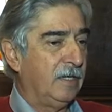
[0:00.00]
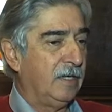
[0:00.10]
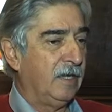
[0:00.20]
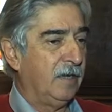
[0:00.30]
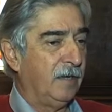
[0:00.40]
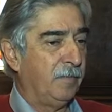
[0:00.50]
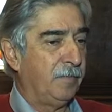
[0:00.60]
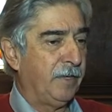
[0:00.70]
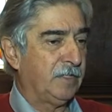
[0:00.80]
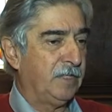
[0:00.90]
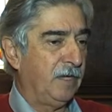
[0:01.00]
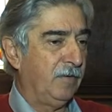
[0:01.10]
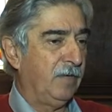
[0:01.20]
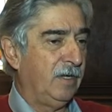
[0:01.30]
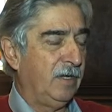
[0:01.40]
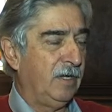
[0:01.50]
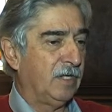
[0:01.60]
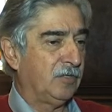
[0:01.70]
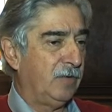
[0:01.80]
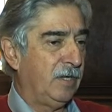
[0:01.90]
que preserve la
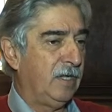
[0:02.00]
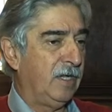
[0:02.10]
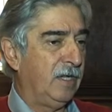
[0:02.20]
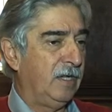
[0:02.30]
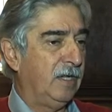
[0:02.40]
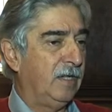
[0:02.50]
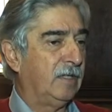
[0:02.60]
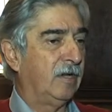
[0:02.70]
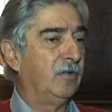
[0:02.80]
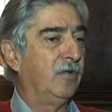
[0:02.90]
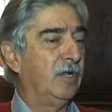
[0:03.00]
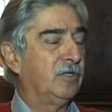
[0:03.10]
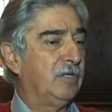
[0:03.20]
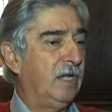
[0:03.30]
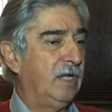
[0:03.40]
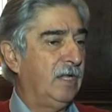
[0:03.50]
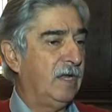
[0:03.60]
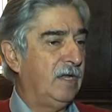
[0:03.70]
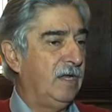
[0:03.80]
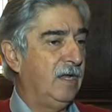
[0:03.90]
soberanía del, territorio nacional de
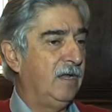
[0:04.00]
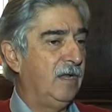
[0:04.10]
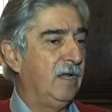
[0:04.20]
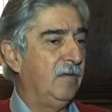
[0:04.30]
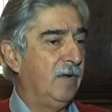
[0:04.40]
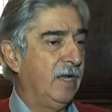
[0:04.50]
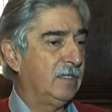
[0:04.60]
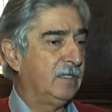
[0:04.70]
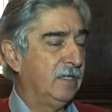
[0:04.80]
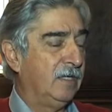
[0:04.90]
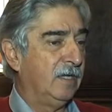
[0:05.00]
aquí en, más,